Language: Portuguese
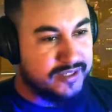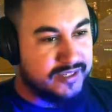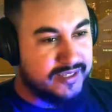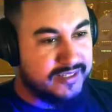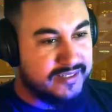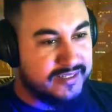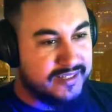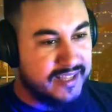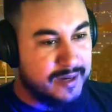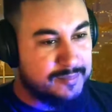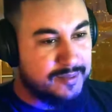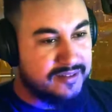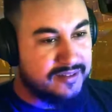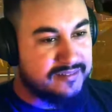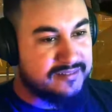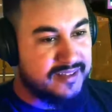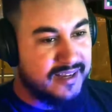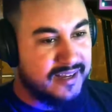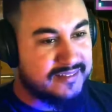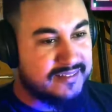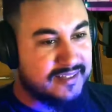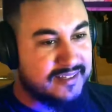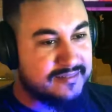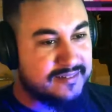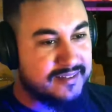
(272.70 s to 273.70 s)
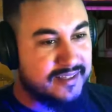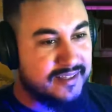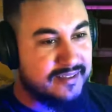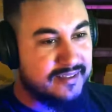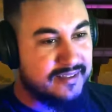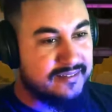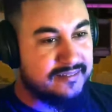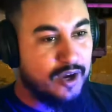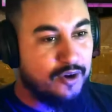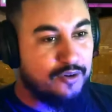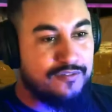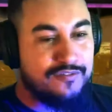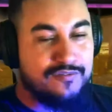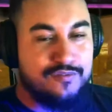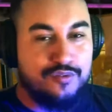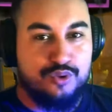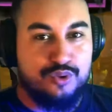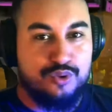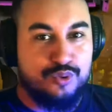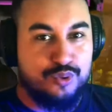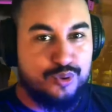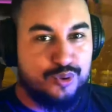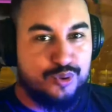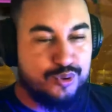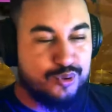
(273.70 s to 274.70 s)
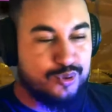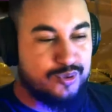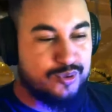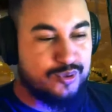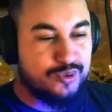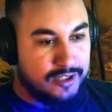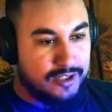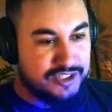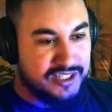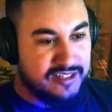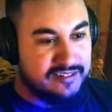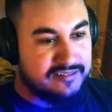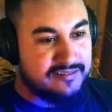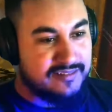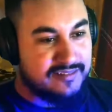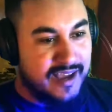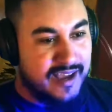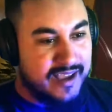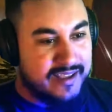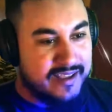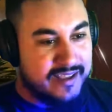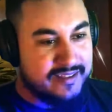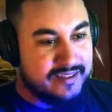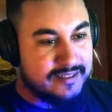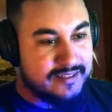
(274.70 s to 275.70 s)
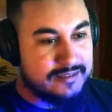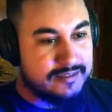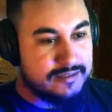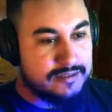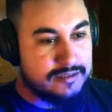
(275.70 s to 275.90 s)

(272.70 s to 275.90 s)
aqui, né, rapaziada? Esse é o futuro. Olha o design.